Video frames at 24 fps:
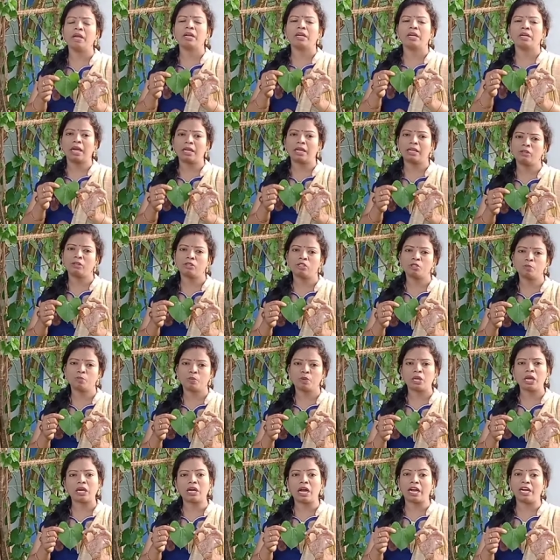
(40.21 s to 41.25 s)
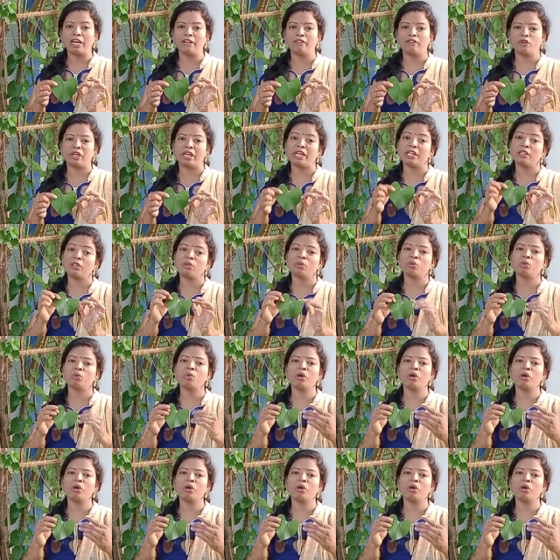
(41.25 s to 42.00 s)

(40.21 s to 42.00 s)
టైనోస్పోరా కార్డిఫోలియా ఎందుకు